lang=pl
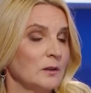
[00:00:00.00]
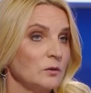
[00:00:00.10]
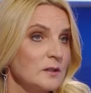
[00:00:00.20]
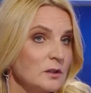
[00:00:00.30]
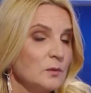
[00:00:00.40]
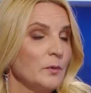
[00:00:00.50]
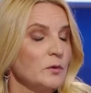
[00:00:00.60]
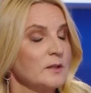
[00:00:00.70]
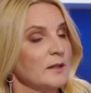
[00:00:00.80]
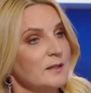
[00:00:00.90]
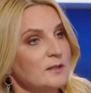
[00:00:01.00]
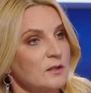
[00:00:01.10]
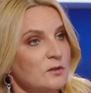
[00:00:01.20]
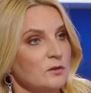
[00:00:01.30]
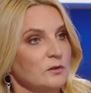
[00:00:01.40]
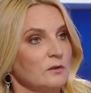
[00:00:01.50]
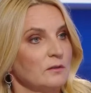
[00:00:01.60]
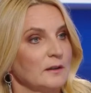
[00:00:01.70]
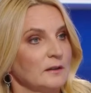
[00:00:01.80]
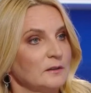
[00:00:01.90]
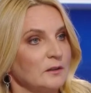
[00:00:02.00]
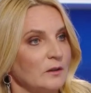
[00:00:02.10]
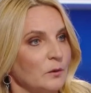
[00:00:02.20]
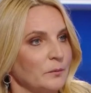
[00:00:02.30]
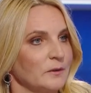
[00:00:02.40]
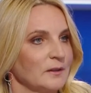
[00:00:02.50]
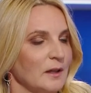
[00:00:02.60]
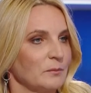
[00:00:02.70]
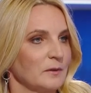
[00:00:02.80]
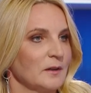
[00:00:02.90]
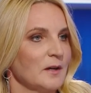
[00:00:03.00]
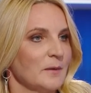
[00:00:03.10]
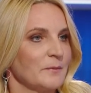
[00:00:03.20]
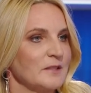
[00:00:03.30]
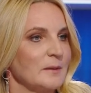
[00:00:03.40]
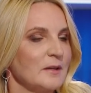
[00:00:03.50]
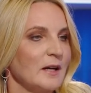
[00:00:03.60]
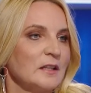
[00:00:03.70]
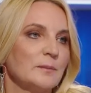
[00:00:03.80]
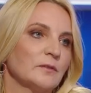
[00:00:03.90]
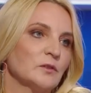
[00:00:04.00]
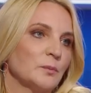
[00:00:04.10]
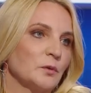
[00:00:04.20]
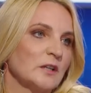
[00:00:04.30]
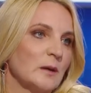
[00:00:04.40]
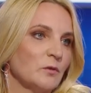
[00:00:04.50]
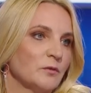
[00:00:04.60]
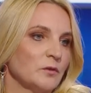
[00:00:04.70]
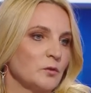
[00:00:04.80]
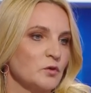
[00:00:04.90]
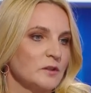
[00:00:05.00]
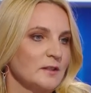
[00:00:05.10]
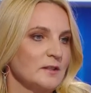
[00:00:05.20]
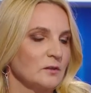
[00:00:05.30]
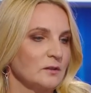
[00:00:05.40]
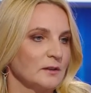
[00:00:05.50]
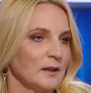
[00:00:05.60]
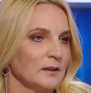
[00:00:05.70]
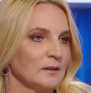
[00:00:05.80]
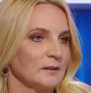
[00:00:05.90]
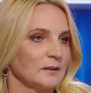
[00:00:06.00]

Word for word: No niestety Polska jest resortowa i to jakby zamykanie pewnych programów w różnych resortach y,